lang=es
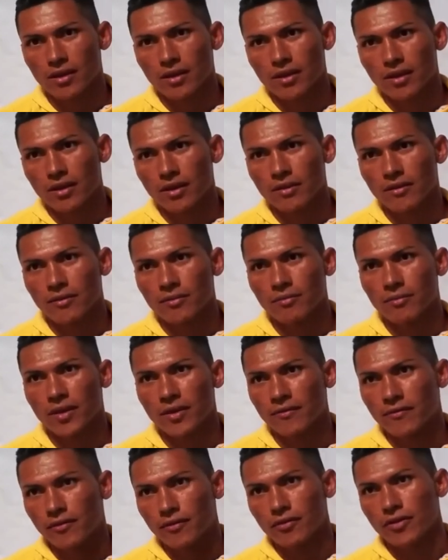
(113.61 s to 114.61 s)
y
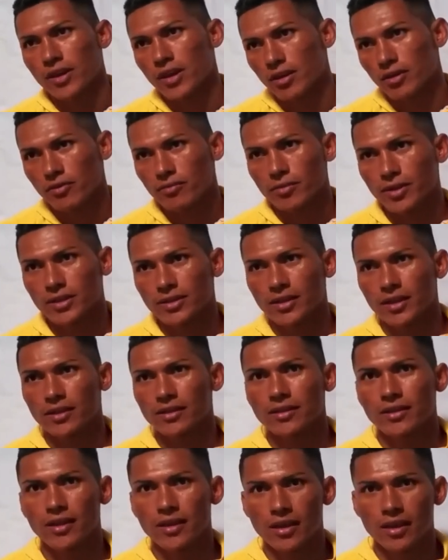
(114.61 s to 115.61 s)
me influyeron
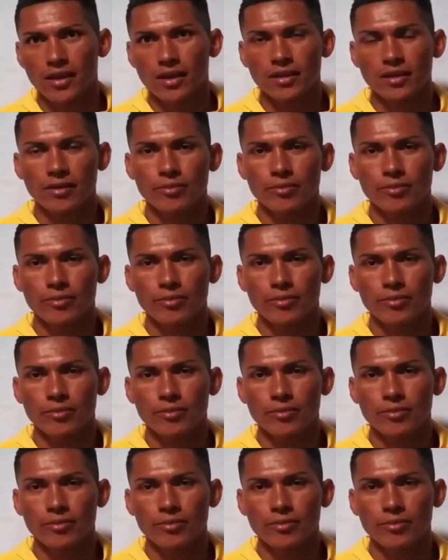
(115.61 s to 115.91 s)
bastante ahí en el